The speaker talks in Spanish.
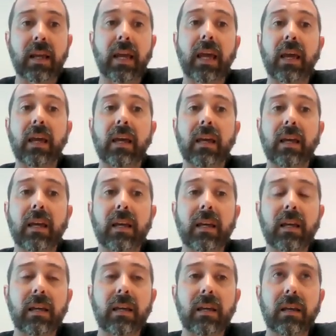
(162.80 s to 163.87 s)
qué
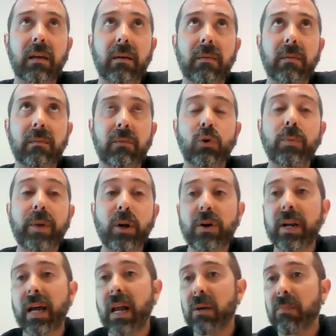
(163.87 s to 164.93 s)
número
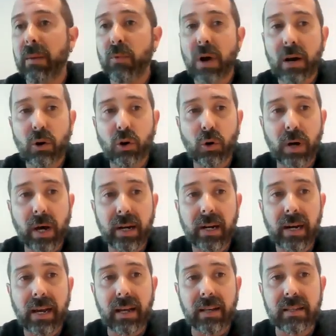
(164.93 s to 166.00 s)
real vamos a colocar
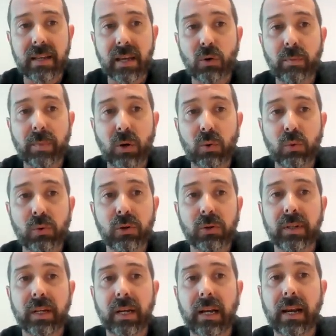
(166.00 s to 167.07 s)
en la casilla número
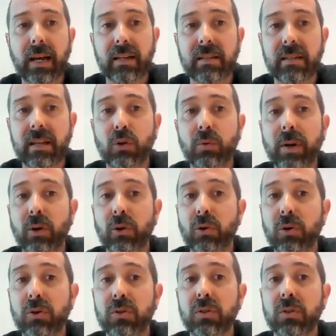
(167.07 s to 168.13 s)
1, en la casilla número
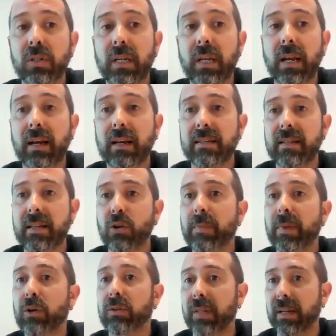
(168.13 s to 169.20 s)
2 y en la casilla
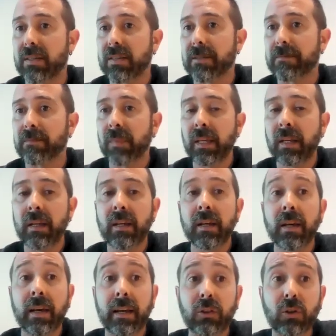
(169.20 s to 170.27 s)
número 3.
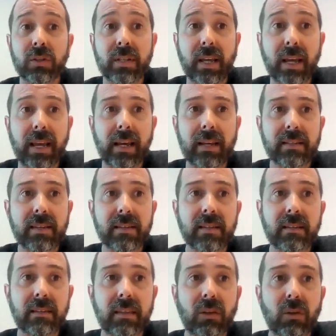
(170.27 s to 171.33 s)
Entonces, en ese
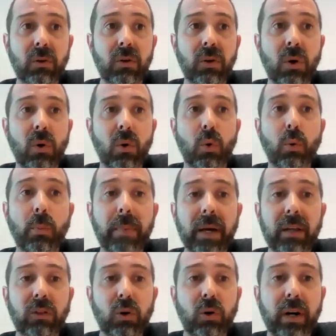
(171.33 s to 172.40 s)
sentido, un
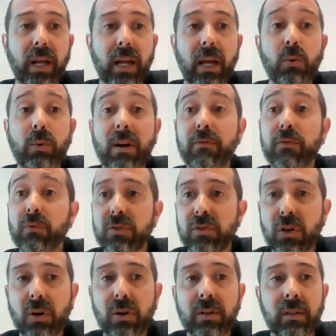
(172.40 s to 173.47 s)
vector es una
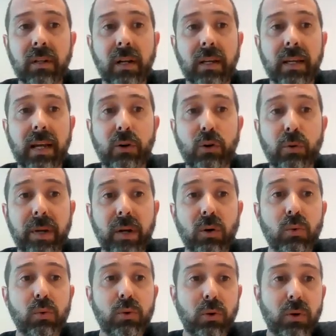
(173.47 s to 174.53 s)
función que al número
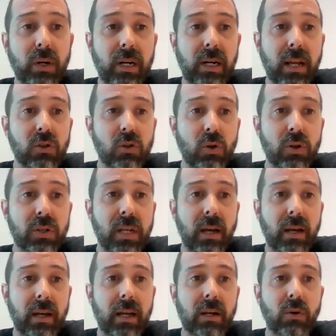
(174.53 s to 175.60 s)
1 le
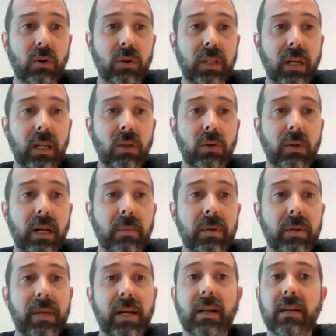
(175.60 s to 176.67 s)
asocia el contenido de la
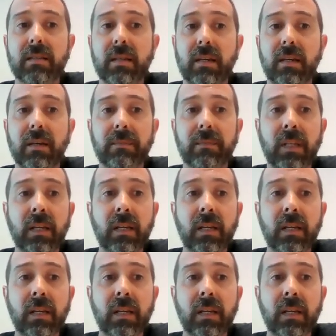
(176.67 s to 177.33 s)
primera casilla